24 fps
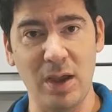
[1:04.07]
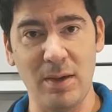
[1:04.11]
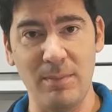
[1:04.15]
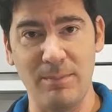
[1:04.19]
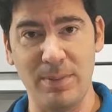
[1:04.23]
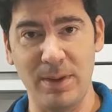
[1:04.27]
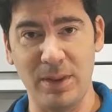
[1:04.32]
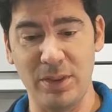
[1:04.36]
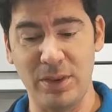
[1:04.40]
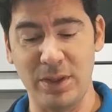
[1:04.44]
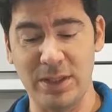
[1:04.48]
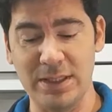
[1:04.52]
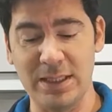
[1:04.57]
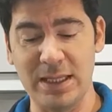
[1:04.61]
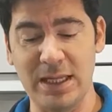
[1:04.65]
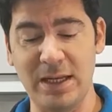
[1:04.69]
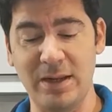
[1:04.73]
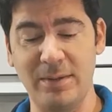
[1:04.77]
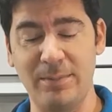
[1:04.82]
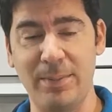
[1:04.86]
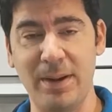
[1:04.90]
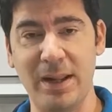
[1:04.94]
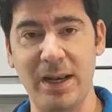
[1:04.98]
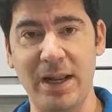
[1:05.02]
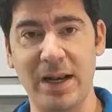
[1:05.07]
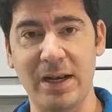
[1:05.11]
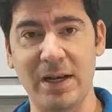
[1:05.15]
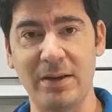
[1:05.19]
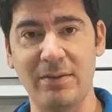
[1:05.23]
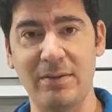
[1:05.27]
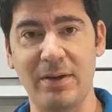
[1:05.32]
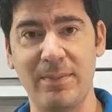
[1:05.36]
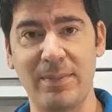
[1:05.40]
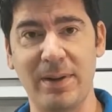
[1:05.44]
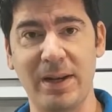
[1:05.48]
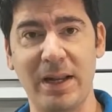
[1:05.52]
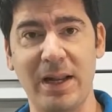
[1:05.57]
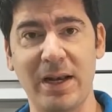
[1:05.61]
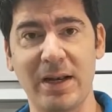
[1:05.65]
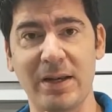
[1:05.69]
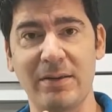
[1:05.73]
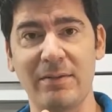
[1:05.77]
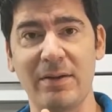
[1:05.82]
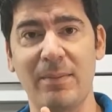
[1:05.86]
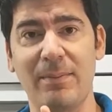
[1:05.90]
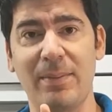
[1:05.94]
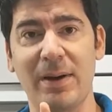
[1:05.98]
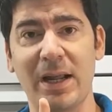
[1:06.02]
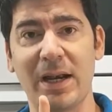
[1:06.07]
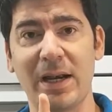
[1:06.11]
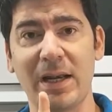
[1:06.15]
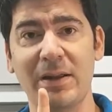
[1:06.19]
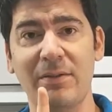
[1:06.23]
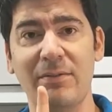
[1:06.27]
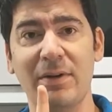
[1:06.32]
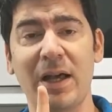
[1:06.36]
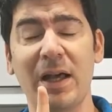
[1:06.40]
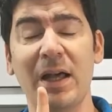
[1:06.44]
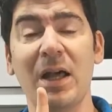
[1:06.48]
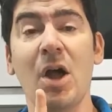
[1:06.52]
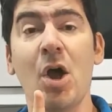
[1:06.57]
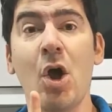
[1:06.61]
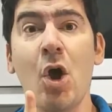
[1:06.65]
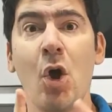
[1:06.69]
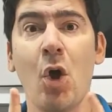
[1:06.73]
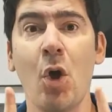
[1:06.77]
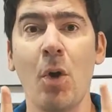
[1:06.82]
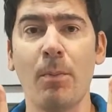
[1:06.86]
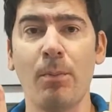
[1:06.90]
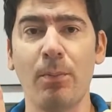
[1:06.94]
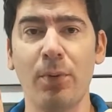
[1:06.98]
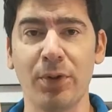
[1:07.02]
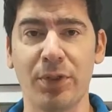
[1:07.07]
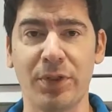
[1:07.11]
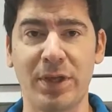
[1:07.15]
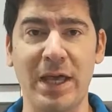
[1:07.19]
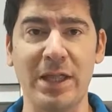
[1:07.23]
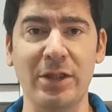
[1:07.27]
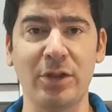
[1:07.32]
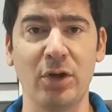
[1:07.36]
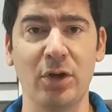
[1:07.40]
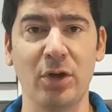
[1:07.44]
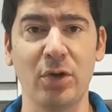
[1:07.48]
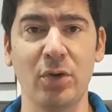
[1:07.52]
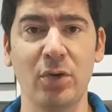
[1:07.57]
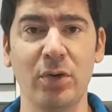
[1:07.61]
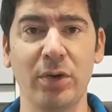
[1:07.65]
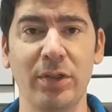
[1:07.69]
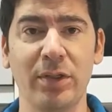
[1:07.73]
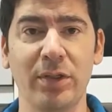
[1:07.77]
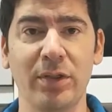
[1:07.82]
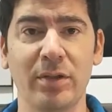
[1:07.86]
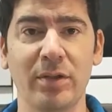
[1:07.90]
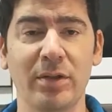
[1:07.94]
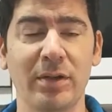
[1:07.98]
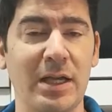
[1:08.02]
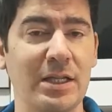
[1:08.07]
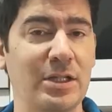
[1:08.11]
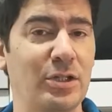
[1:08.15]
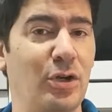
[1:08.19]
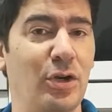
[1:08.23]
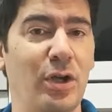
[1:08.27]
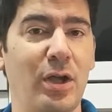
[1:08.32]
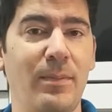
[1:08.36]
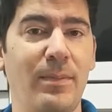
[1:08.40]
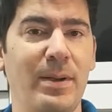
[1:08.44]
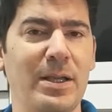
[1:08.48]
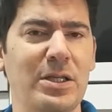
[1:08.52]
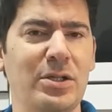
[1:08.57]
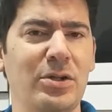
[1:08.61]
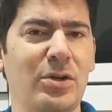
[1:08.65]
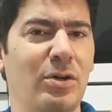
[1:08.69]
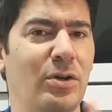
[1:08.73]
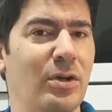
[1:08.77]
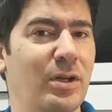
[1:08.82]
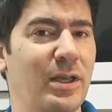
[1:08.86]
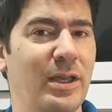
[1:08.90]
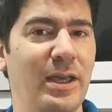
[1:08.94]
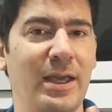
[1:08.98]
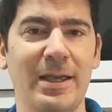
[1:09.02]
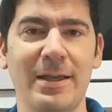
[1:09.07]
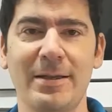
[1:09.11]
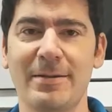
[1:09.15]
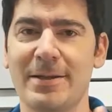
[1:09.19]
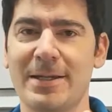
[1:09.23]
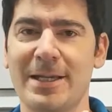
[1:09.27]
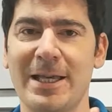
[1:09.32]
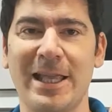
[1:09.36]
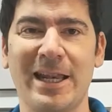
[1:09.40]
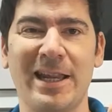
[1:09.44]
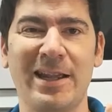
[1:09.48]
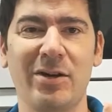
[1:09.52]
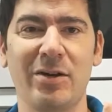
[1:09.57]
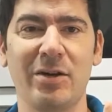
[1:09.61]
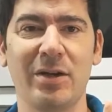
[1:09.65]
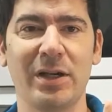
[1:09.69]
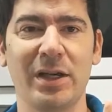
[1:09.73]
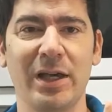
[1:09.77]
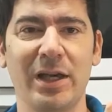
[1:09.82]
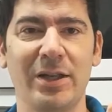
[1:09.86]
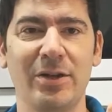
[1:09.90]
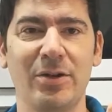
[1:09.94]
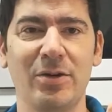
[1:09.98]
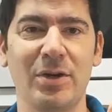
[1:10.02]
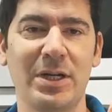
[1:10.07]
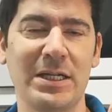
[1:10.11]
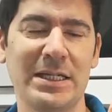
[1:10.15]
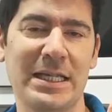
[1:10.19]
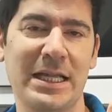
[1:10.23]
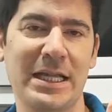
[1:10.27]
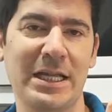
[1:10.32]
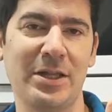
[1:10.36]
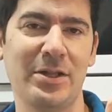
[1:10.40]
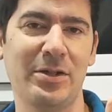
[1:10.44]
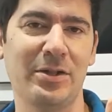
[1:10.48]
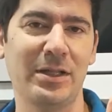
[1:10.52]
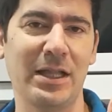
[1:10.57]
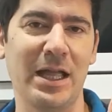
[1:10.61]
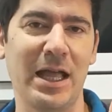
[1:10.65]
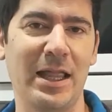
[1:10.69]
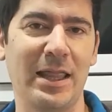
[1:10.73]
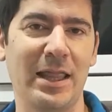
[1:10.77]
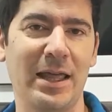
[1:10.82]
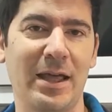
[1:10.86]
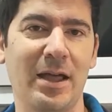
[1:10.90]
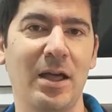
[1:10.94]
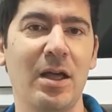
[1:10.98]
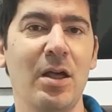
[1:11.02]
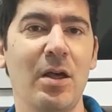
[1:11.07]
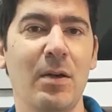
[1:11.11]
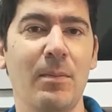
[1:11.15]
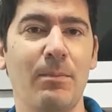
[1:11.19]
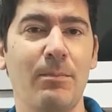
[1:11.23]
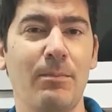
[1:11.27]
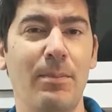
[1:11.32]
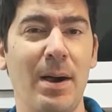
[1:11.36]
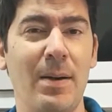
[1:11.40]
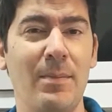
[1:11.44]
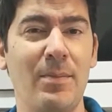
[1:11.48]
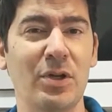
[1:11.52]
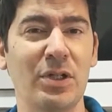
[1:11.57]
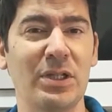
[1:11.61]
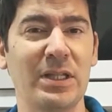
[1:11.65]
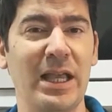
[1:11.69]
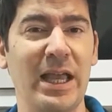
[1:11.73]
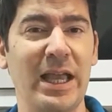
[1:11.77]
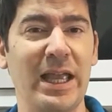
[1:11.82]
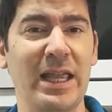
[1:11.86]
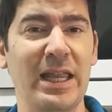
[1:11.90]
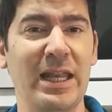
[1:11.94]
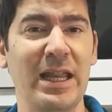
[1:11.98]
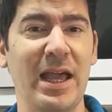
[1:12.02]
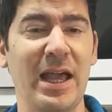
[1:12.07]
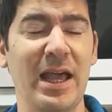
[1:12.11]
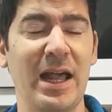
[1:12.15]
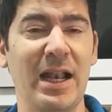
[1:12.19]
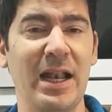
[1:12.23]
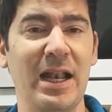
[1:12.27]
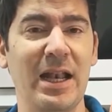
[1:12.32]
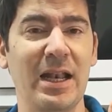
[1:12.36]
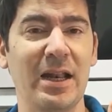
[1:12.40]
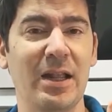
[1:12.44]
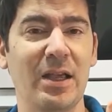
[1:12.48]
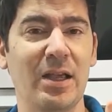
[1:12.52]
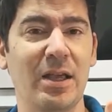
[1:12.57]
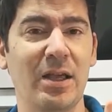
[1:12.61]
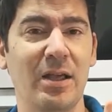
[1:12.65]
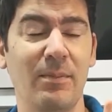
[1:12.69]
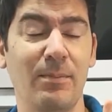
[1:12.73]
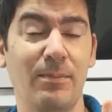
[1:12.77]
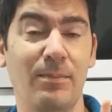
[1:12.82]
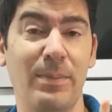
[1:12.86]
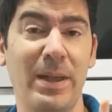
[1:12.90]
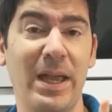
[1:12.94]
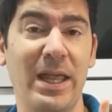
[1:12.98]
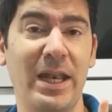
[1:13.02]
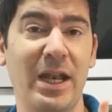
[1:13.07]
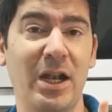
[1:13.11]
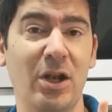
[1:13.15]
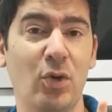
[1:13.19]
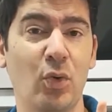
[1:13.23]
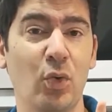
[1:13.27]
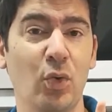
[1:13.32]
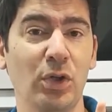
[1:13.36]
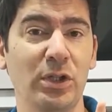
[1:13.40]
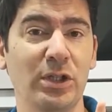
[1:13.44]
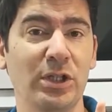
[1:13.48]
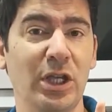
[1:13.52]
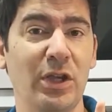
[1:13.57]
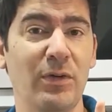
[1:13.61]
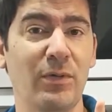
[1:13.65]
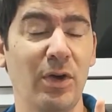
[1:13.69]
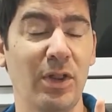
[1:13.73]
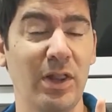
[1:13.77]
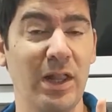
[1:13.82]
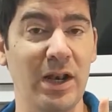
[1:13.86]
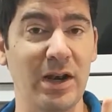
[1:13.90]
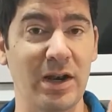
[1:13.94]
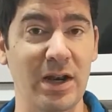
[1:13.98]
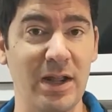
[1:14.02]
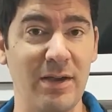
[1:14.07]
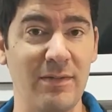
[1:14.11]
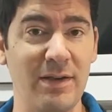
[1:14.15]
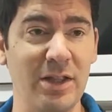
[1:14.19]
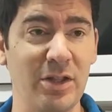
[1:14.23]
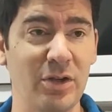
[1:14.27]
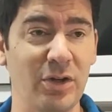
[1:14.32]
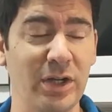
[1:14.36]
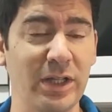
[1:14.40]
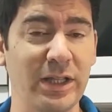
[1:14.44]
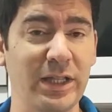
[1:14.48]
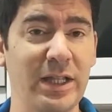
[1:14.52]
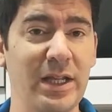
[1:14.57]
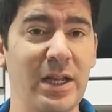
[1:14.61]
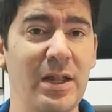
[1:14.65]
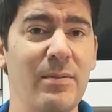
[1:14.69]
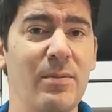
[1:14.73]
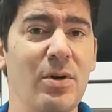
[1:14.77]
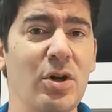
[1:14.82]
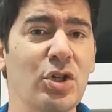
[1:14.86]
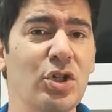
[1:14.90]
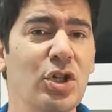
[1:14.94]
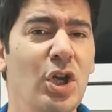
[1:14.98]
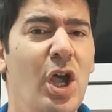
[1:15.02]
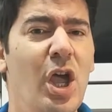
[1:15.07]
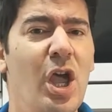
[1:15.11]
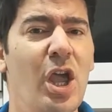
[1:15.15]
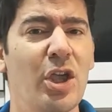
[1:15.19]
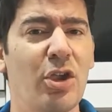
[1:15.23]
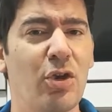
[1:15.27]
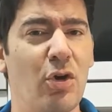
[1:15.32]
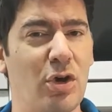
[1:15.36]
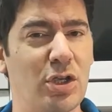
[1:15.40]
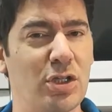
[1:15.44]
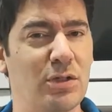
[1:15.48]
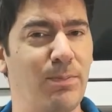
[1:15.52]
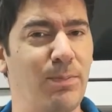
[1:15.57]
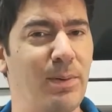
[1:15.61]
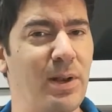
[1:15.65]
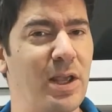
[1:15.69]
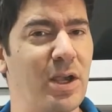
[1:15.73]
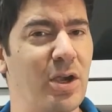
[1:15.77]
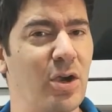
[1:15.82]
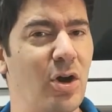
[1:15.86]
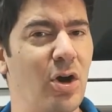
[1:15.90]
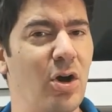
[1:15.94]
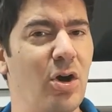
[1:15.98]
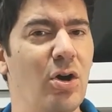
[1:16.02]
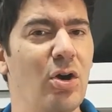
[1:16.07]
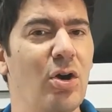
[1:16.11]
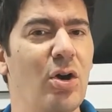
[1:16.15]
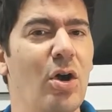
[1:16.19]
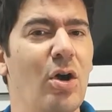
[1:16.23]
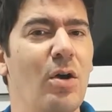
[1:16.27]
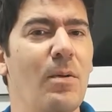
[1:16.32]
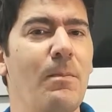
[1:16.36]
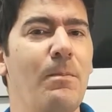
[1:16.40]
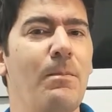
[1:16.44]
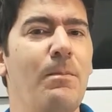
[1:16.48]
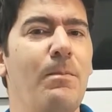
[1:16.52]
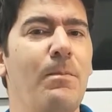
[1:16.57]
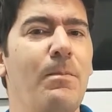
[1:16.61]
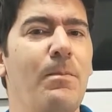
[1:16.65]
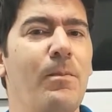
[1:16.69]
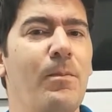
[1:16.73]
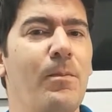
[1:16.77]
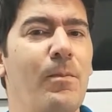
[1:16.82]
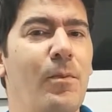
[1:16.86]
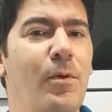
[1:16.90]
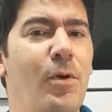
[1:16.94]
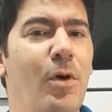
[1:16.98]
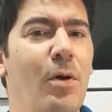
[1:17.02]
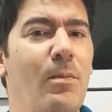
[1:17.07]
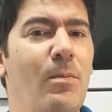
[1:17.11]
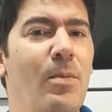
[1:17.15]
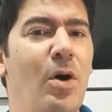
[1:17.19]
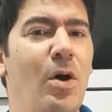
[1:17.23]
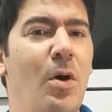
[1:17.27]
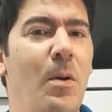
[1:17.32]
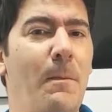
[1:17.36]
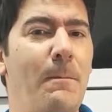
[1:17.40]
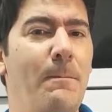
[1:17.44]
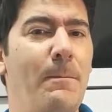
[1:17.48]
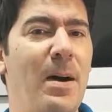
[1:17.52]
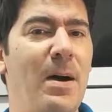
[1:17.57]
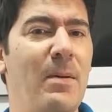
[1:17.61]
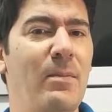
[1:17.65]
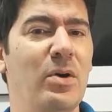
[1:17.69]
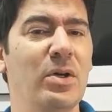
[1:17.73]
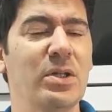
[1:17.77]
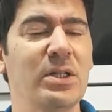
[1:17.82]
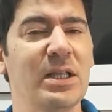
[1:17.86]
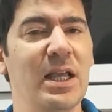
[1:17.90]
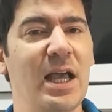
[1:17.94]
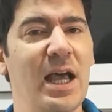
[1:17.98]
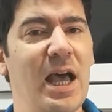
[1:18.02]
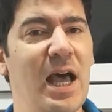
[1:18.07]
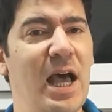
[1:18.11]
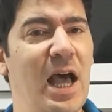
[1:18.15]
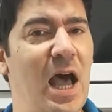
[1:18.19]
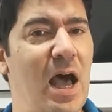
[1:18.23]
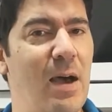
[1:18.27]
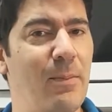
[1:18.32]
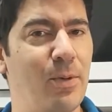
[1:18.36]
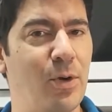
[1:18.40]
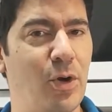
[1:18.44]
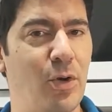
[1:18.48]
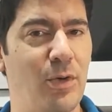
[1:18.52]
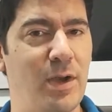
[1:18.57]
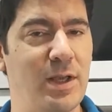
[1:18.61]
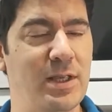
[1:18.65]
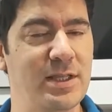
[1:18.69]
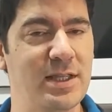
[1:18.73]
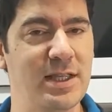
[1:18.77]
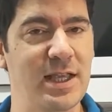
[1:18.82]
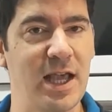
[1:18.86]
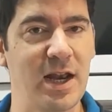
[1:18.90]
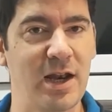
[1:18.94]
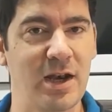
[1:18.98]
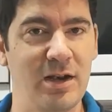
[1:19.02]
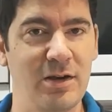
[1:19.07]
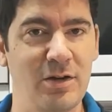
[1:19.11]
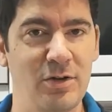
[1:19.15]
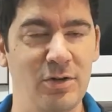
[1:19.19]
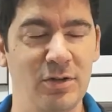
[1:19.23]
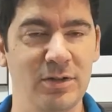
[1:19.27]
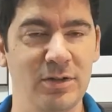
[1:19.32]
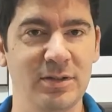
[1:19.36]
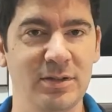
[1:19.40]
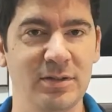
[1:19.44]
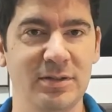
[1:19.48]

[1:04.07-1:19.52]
empezó a salir para arriba, para arriba, para arriba, buscando luz. ¿Qué es lo que pasó? Que creo que no ha salido nada. Vamos a ir a ver el cultivo del rábano que tenemos y os explico cómo vamos a aprovecharlo.